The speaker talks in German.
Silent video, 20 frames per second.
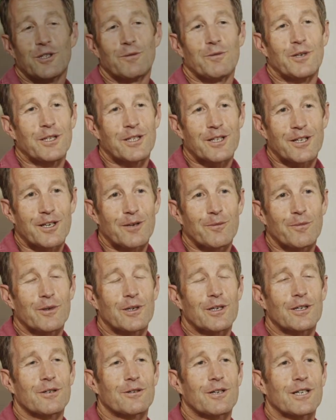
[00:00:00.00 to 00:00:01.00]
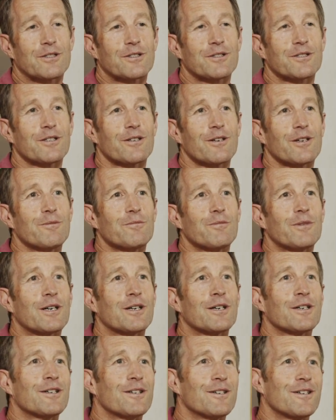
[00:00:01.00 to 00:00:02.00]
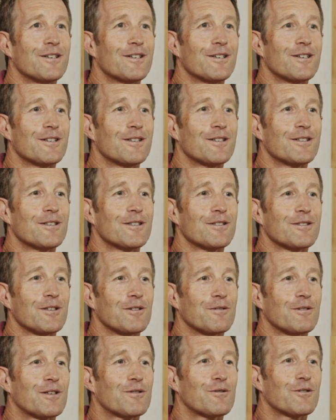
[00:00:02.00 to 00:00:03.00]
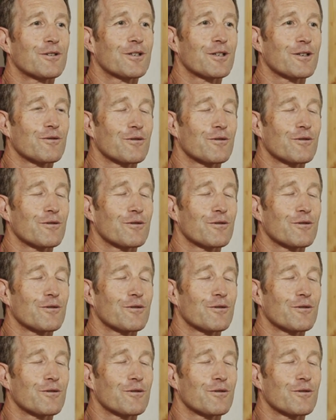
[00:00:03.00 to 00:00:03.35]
im Innergebirg heißt es ja immer die einfache